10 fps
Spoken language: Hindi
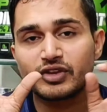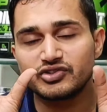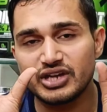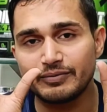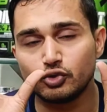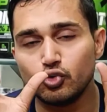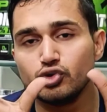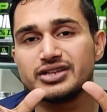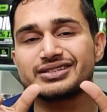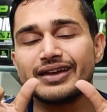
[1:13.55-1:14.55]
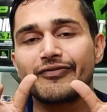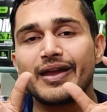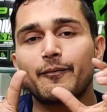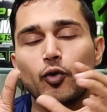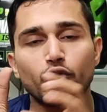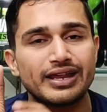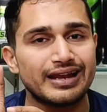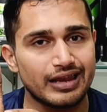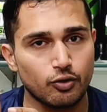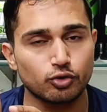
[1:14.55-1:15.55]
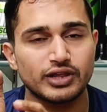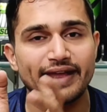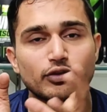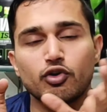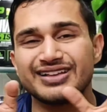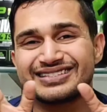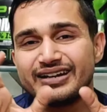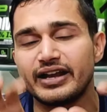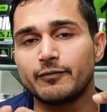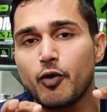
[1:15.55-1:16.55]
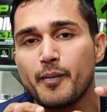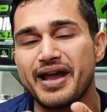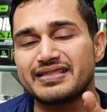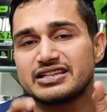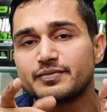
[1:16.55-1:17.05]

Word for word: जब दूध से वे प्रोटीन अलग होता है तो कंसनट्रेट फॉर्म में आता है